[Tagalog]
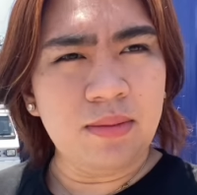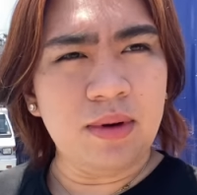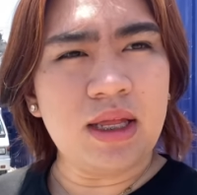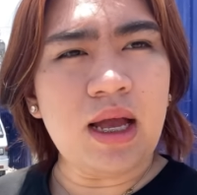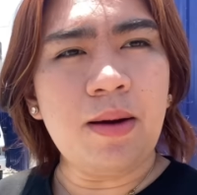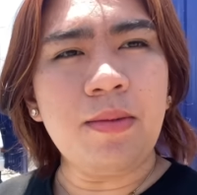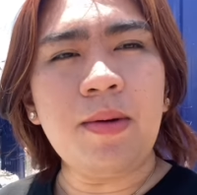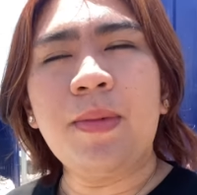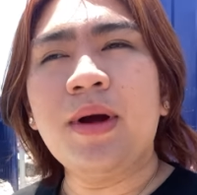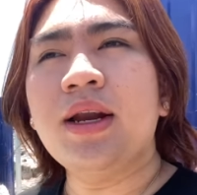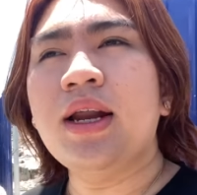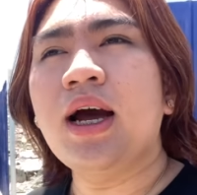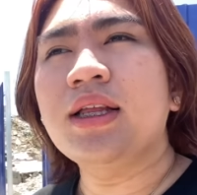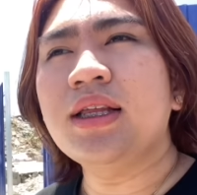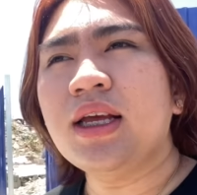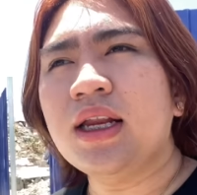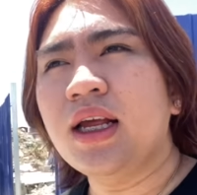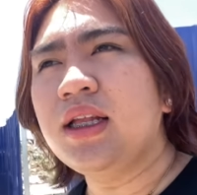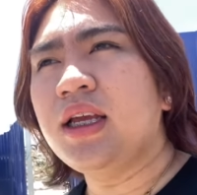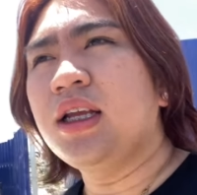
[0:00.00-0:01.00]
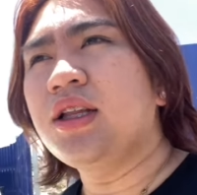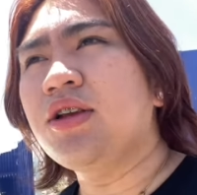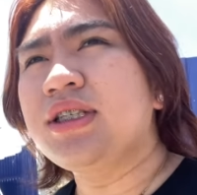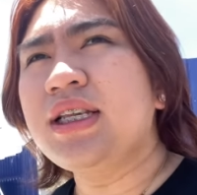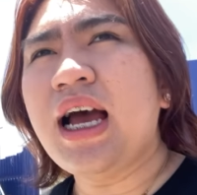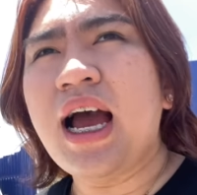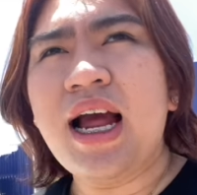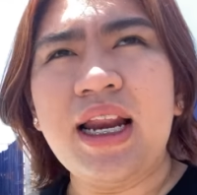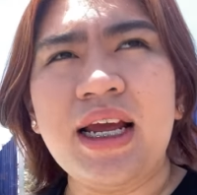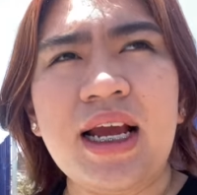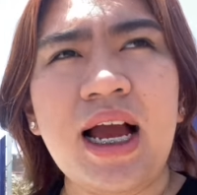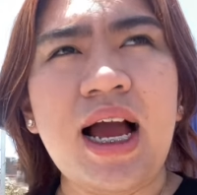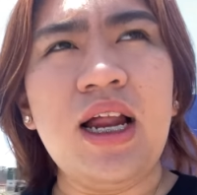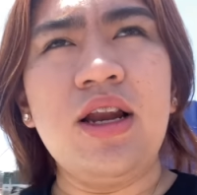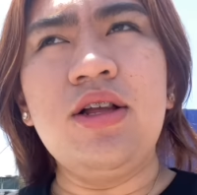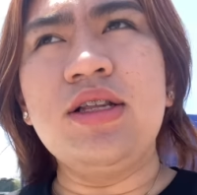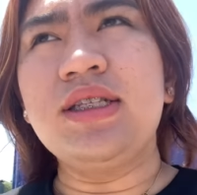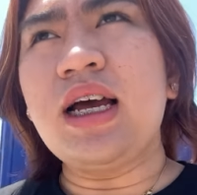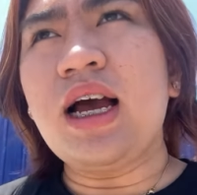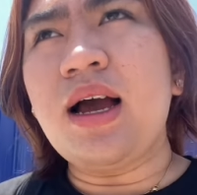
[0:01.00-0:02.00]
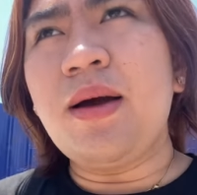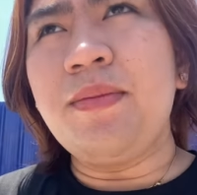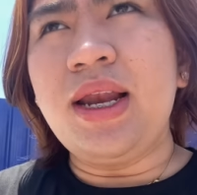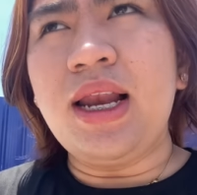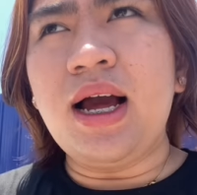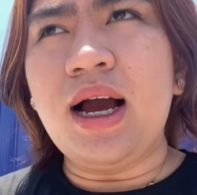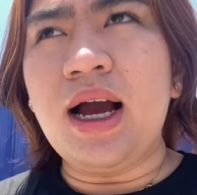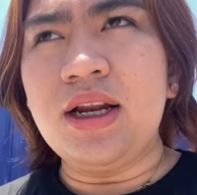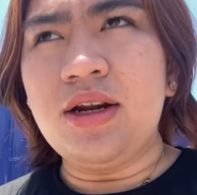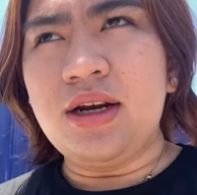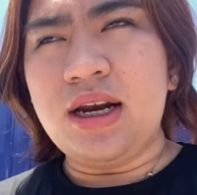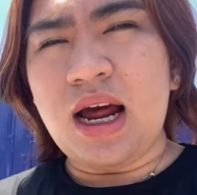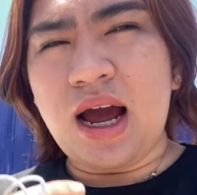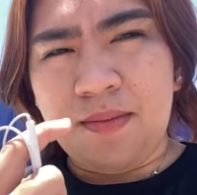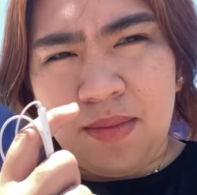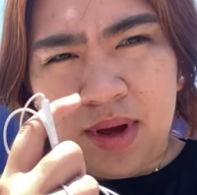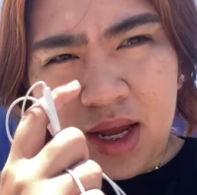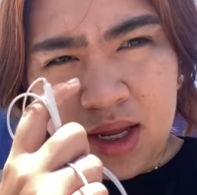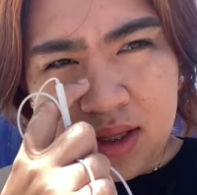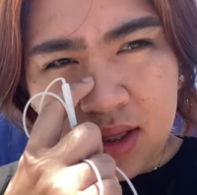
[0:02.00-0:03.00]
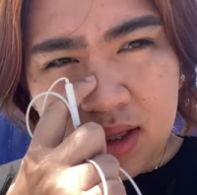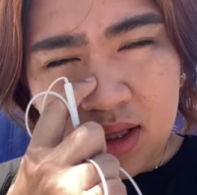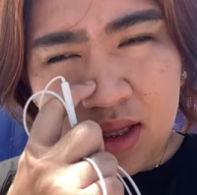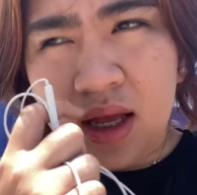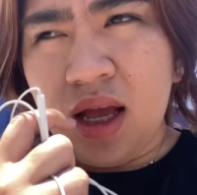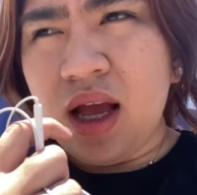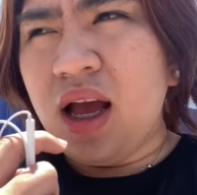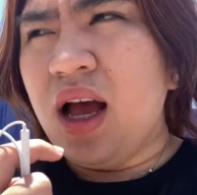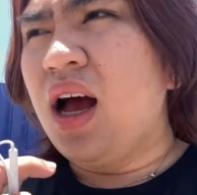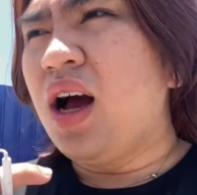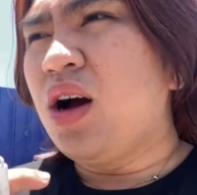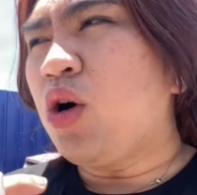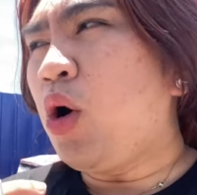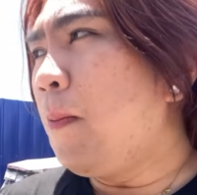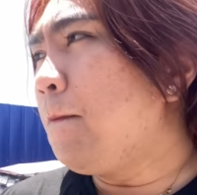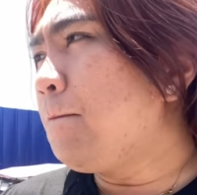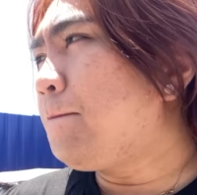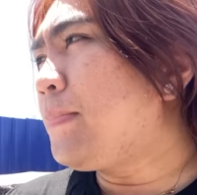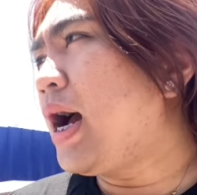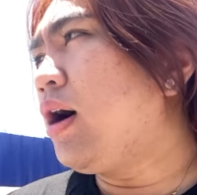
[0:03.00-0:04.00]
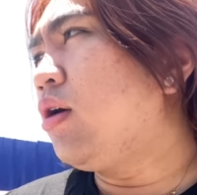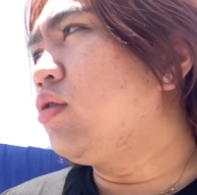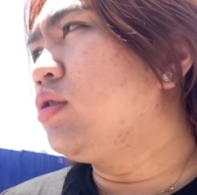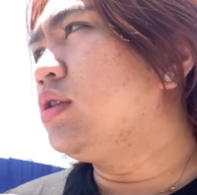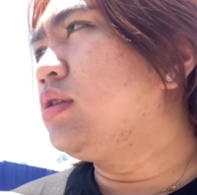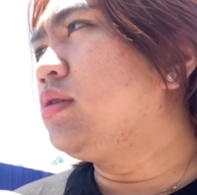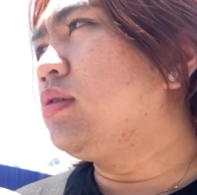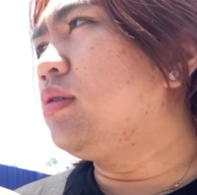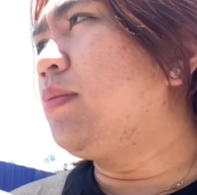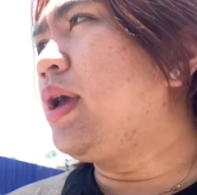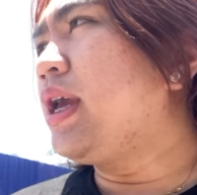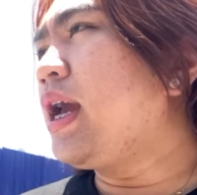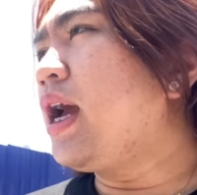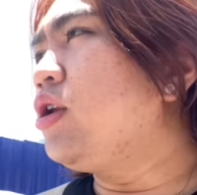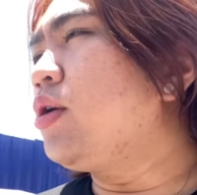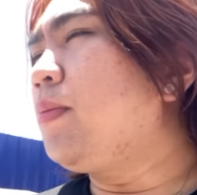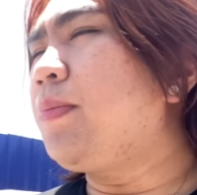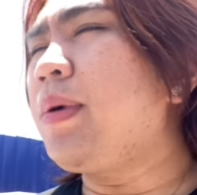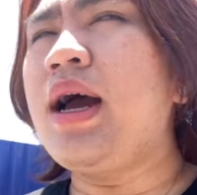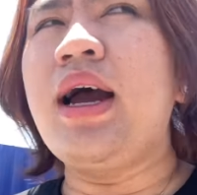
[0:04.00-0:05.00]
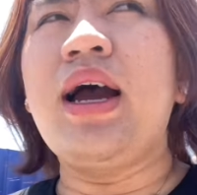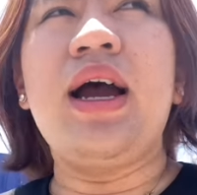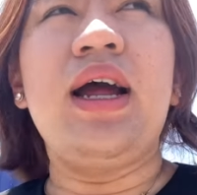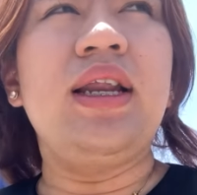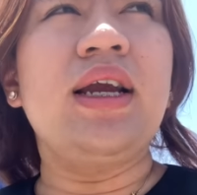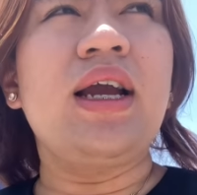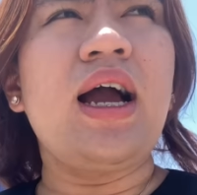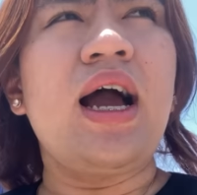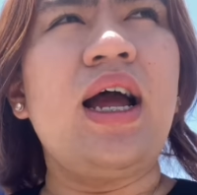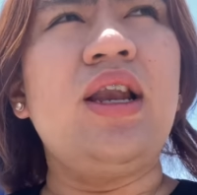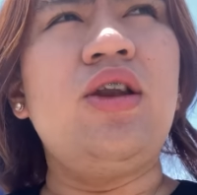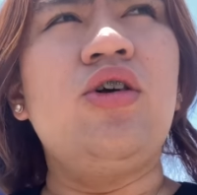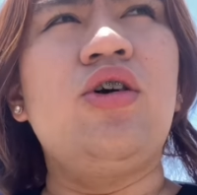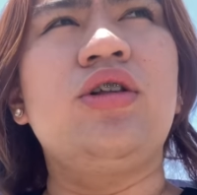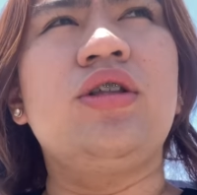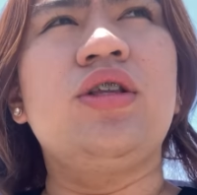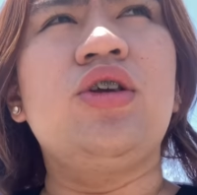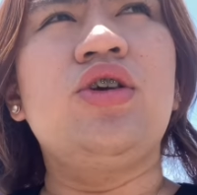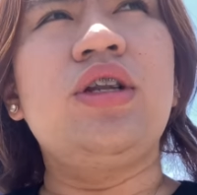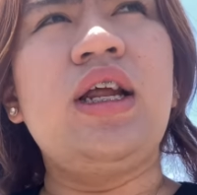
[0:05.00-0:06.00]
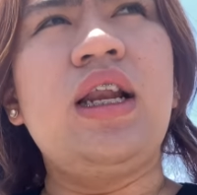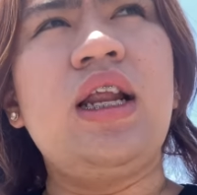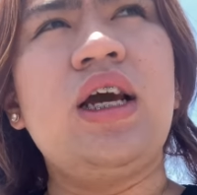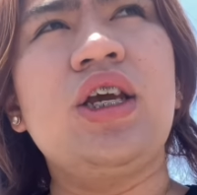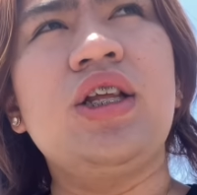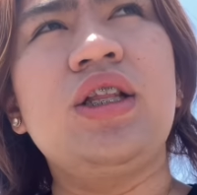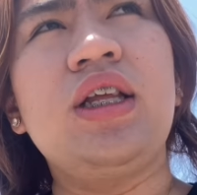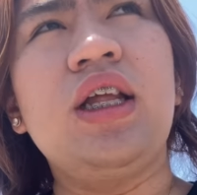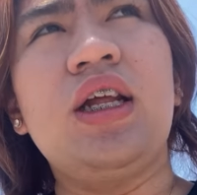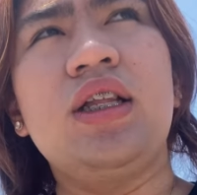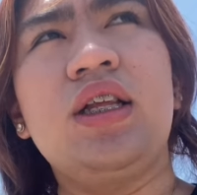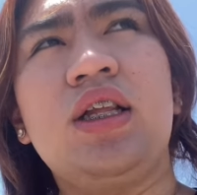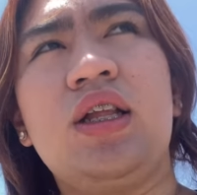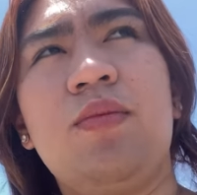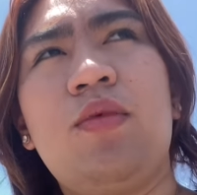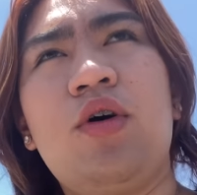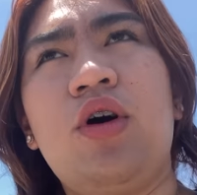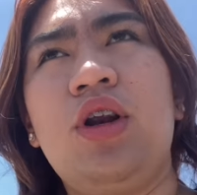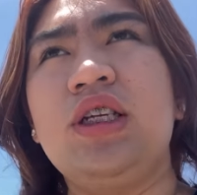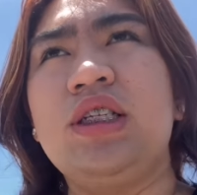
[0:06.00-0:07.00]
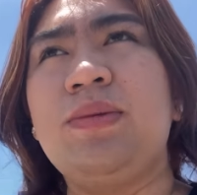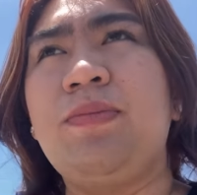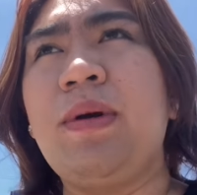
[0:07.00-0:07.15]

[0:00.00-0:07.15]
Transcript: madami pang nakatira dito sa halik-alon sa kabilang ano namin compound, may ano pa, halik-alon, yun na lang hindi na dinipolish.